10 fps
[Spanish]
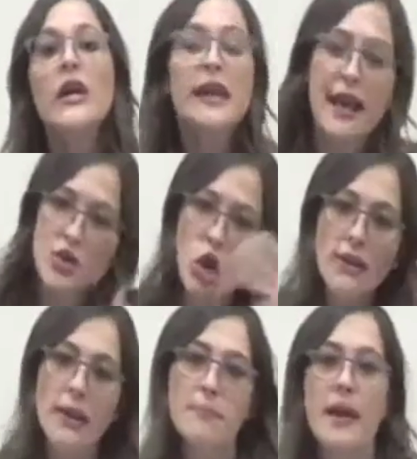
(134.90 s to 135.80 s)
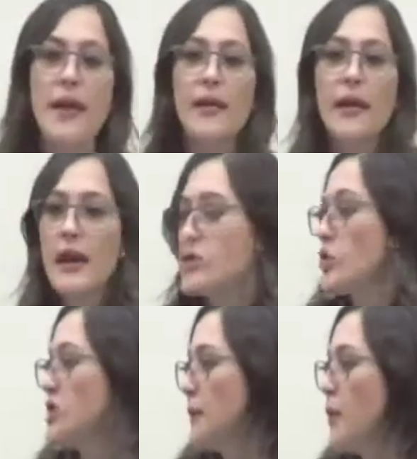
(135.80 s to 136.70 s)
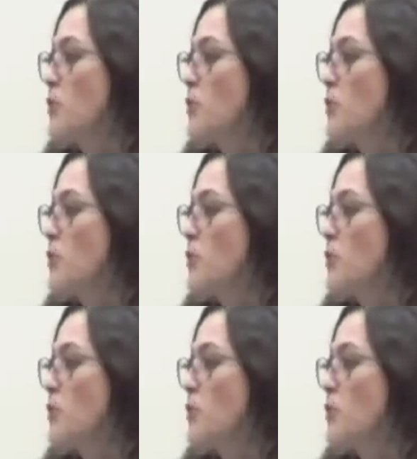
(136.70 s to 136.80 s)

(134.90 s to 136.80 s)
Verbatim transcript: y que yo también escuché por